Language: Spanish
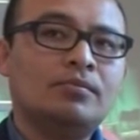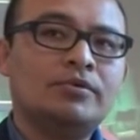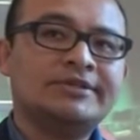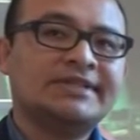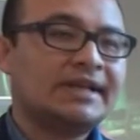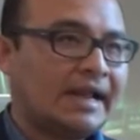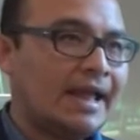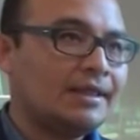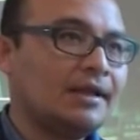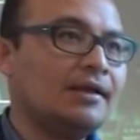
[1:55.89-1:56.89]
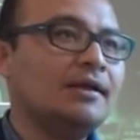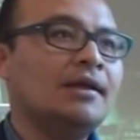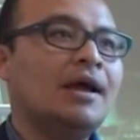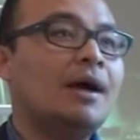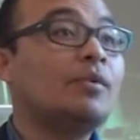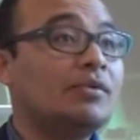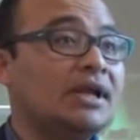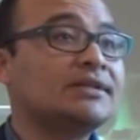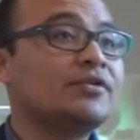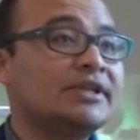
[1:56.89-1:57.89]
muy cercana a
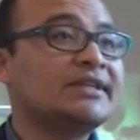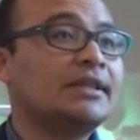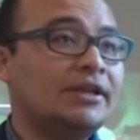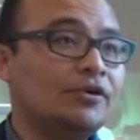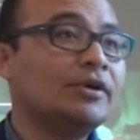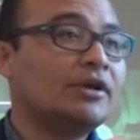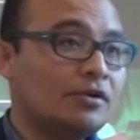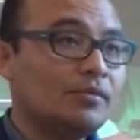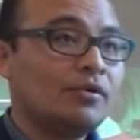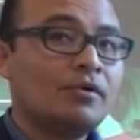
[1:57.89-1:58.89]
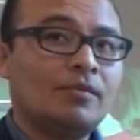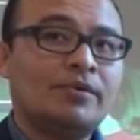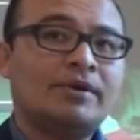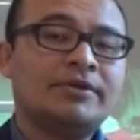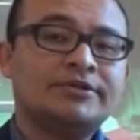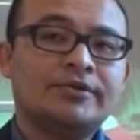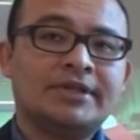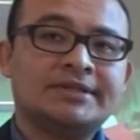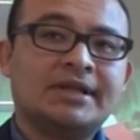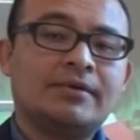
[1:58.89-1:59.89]
publicaciones anteriores, como, como bien
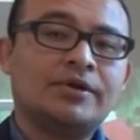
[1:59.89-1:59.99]
mencionas, El